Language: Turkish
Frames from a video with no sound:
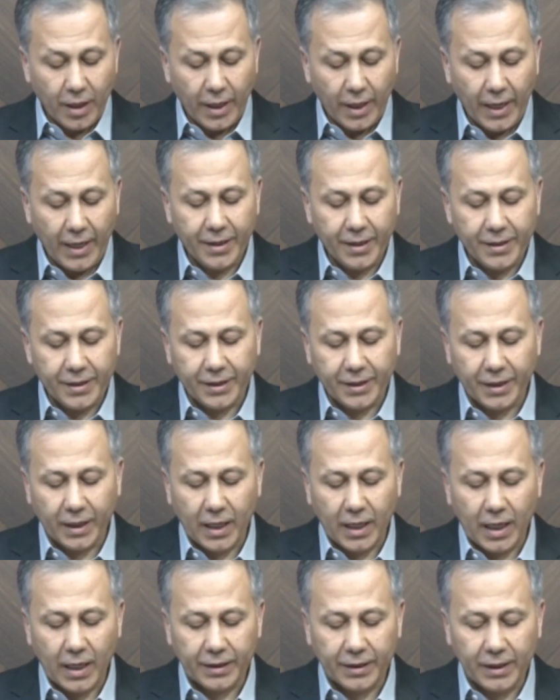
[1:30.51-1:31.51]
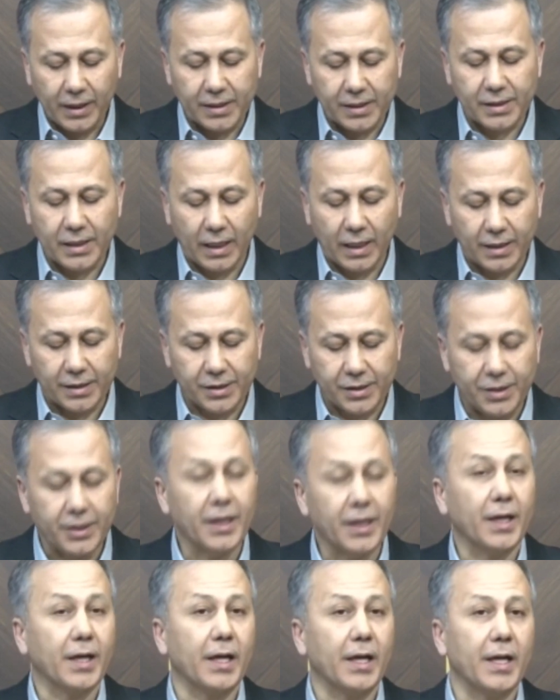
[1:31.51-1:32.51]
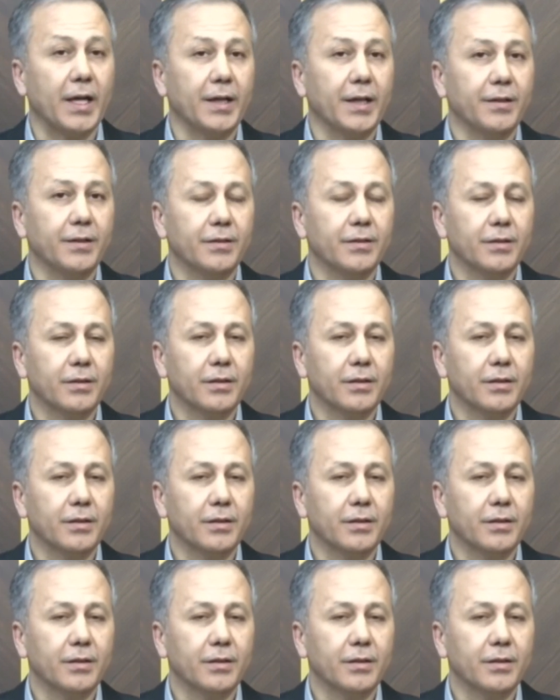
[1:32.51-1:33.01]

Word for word: her iki katil zanlısını yakalayan